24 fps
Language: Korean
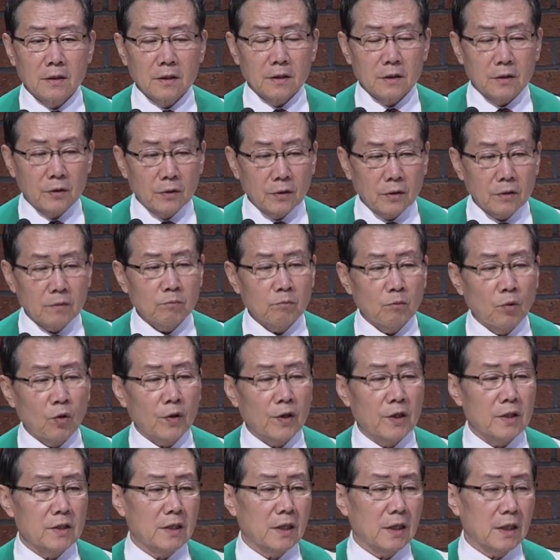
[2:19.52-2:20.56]
그런
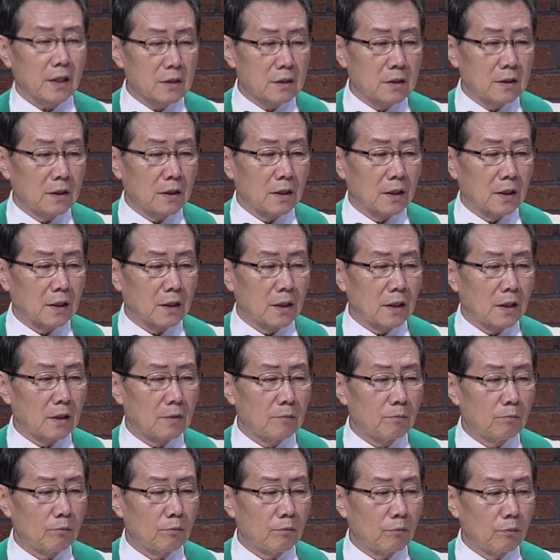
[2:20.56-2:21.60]
목회자가 있으니까
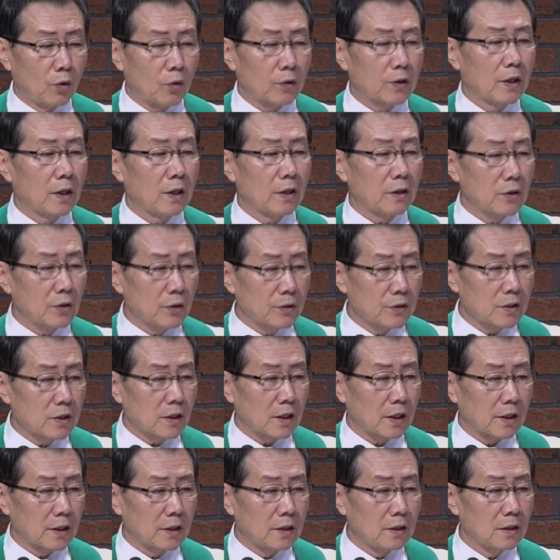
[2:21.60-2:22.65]
목회
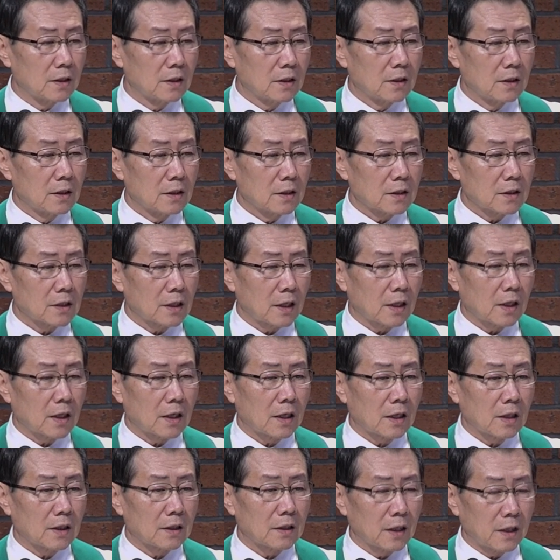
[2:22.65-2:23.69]
현장이
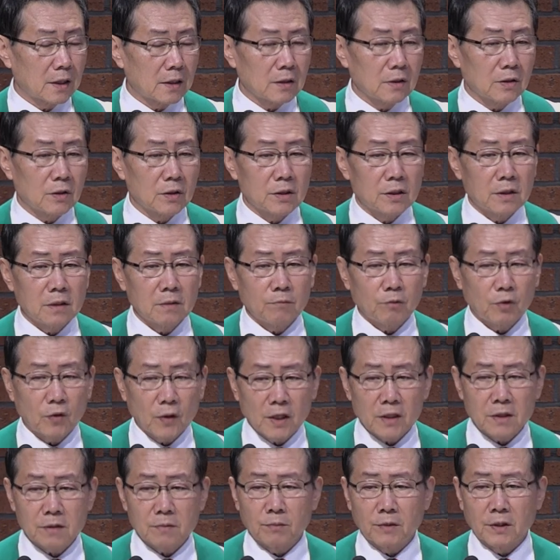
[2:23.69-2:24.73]
살아나는 것을
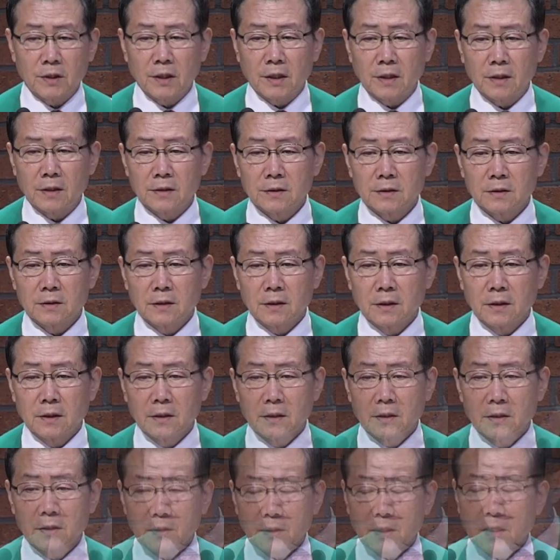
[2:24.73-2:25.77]
보았습니다.
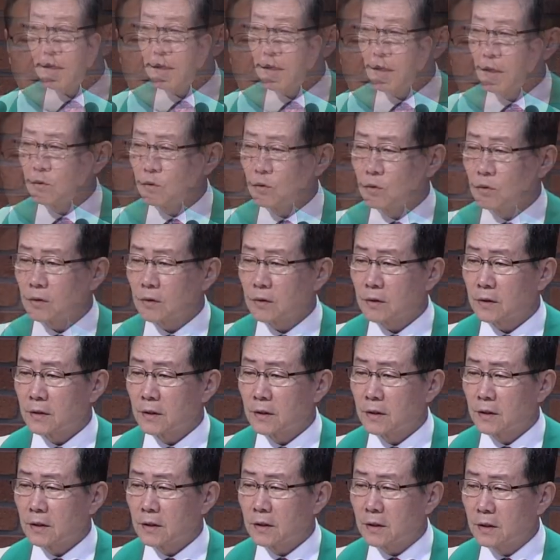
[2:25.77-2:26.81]
그러나 태국
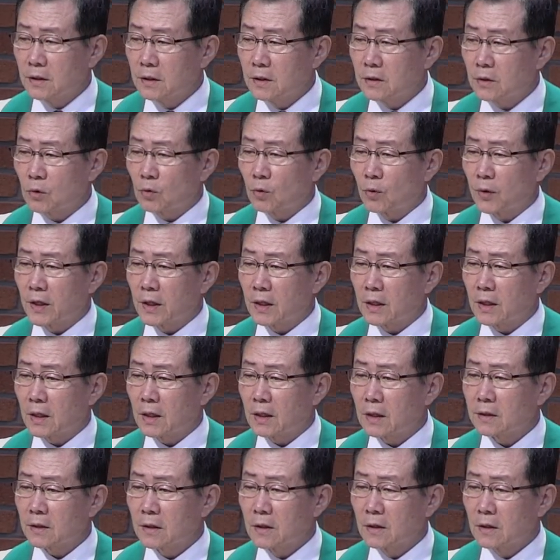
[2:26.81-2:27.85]
그
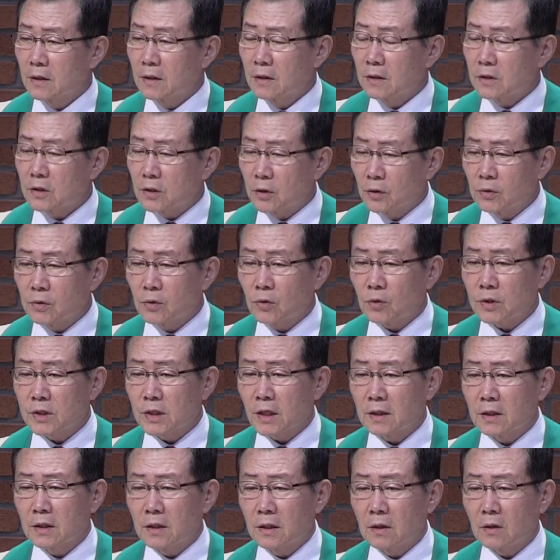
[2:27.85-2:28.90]
교회가
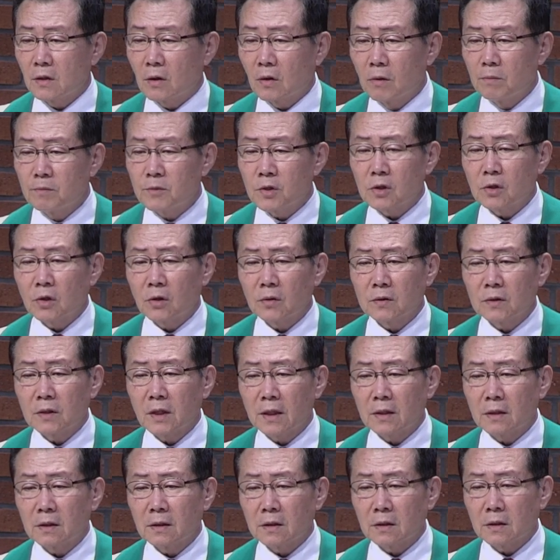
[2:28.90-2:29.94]
선교사들이
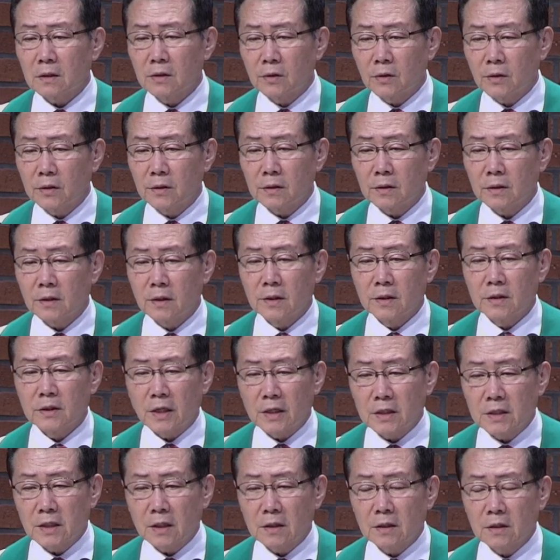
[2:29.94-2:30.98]
엄청난 그런
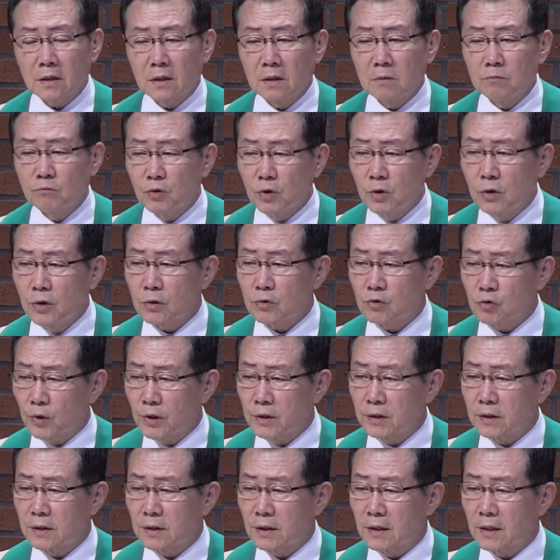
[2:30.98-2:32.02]
재산들을
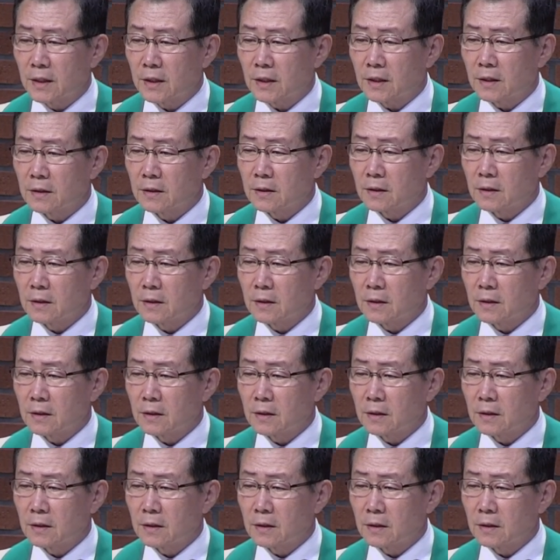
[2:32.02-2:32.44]
물려주었는데